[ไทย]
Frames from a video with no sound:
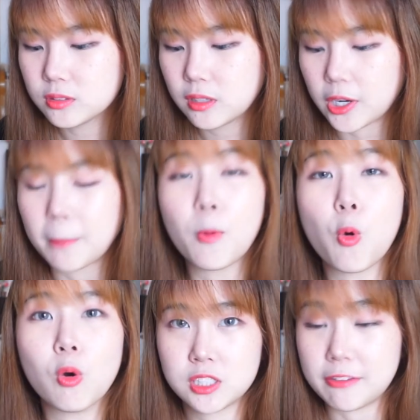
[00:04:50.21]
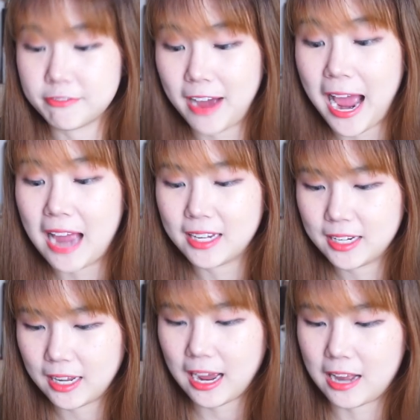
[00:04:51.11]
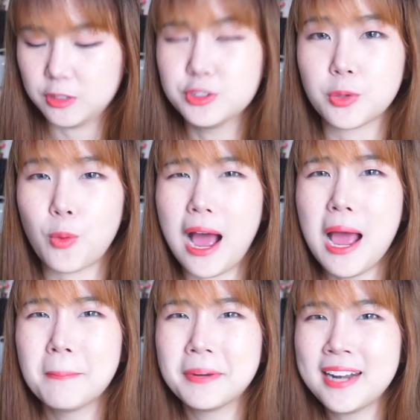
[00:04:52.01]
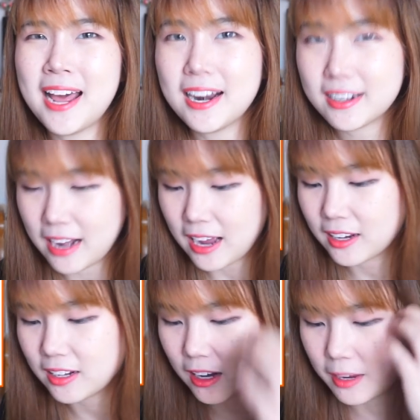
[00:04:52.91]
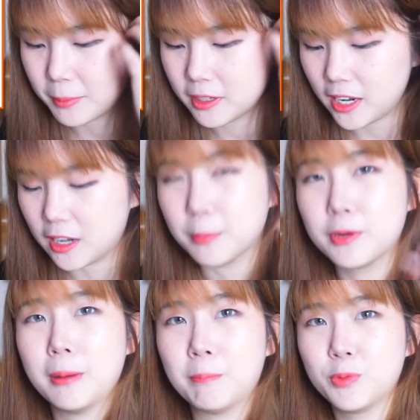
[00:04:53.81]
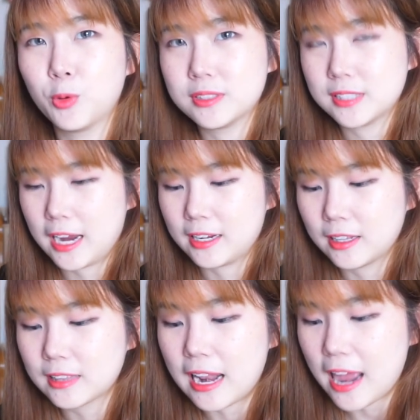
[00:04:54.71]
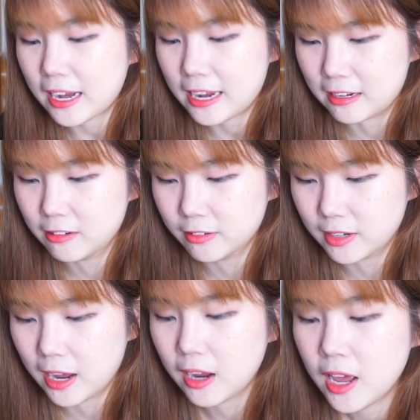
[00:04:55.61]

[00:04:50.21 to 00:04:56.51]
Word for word: กระโปรงสีฟ้าเนี่ยนะคะรู้สึกว่ามันน่ารักนะคะมันเห็นแล้วมันแบบโดนใจตั้งแต่แรกเห็นเลยนะ